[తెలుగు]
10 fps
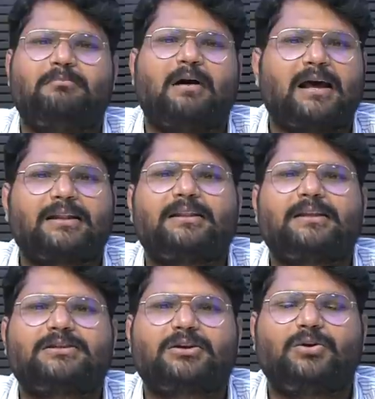
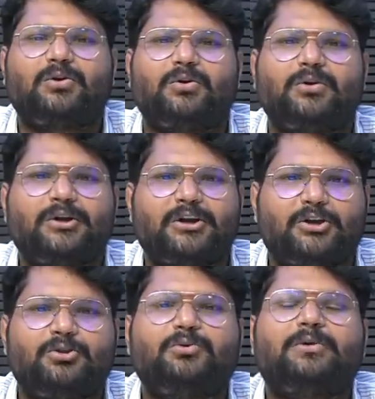భారతదేశంలో
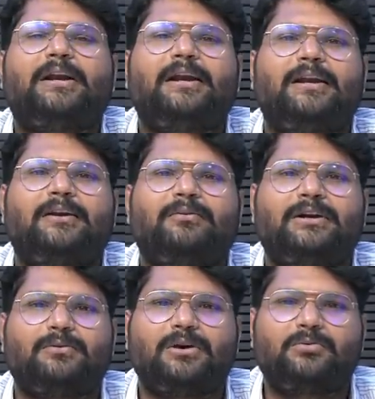హిందూ
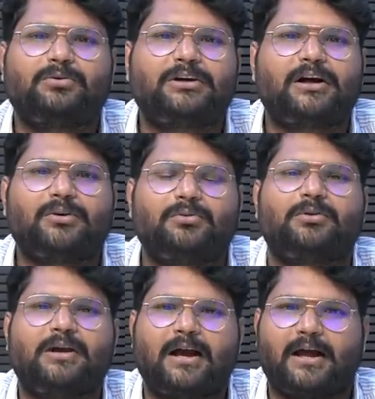అనేటటువంటి వాడు ఉంటాడు
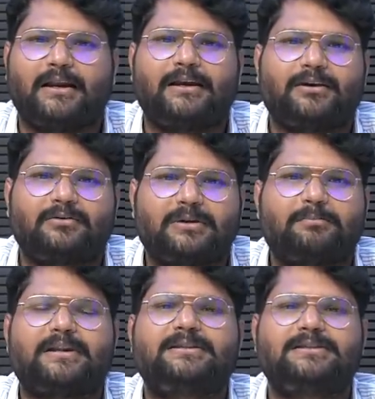అనేటటువంటి
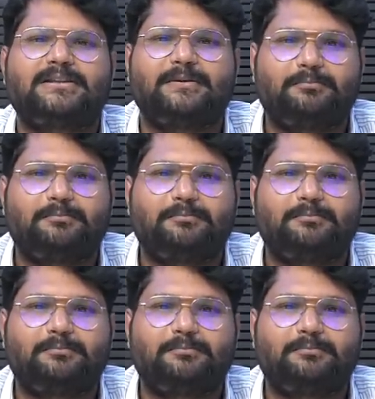పరిస్థితి